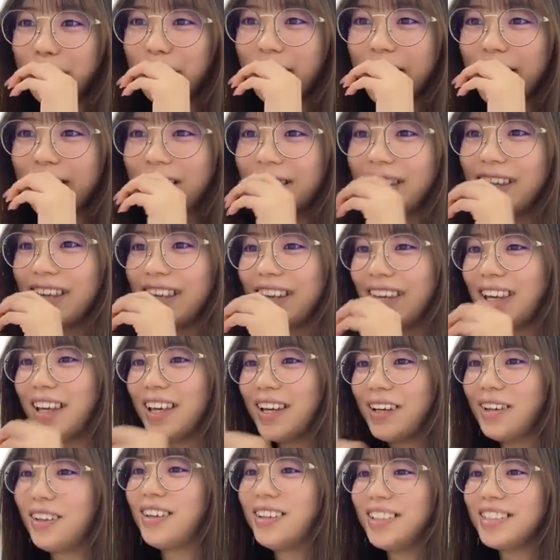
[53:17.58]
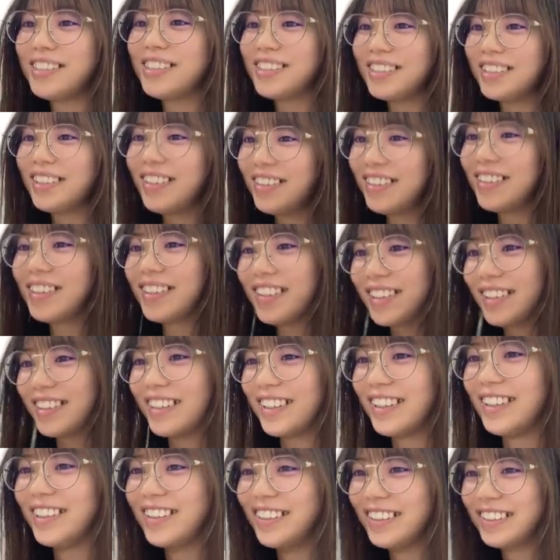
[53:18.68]
パンえ美
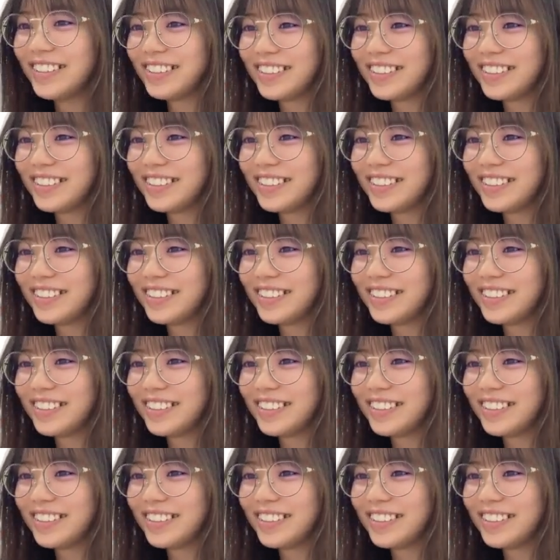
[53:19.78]
味しそうとか言って